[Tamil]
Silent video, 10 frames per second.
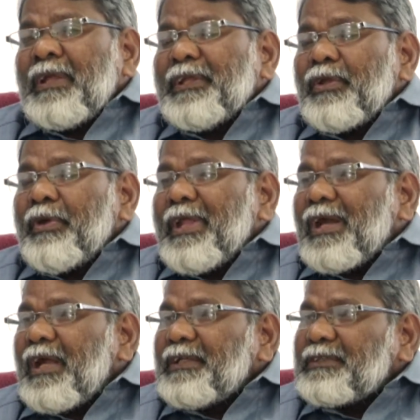இதனுடைய
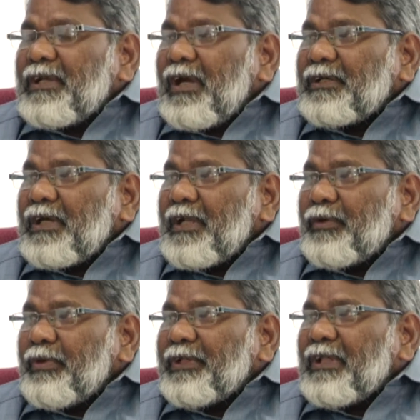கடைசி நாட்களை
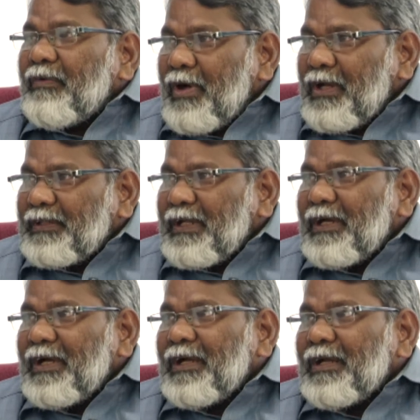குறித்த
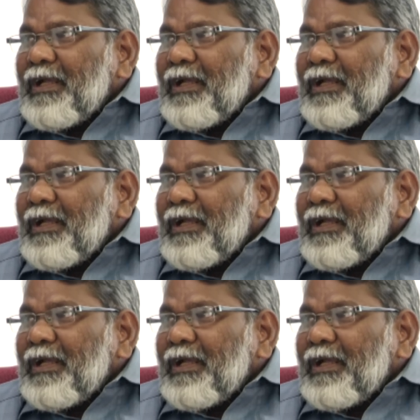வார்த்தைகள்